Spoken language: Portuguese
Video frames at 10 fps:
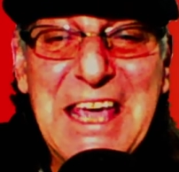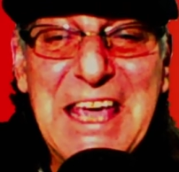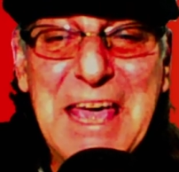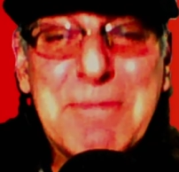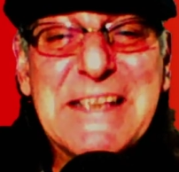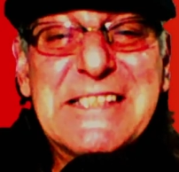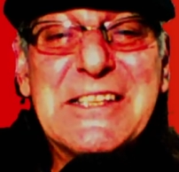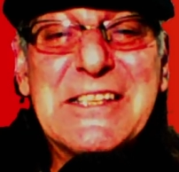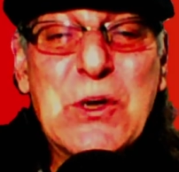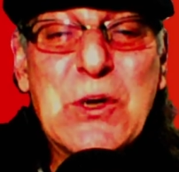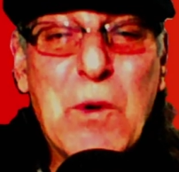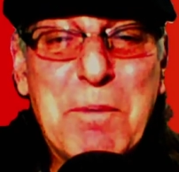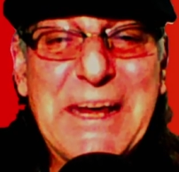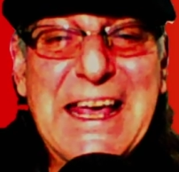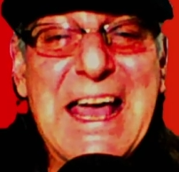é bastante
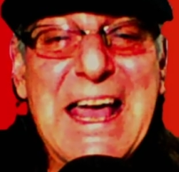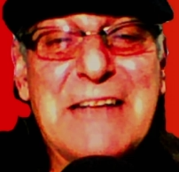complicado,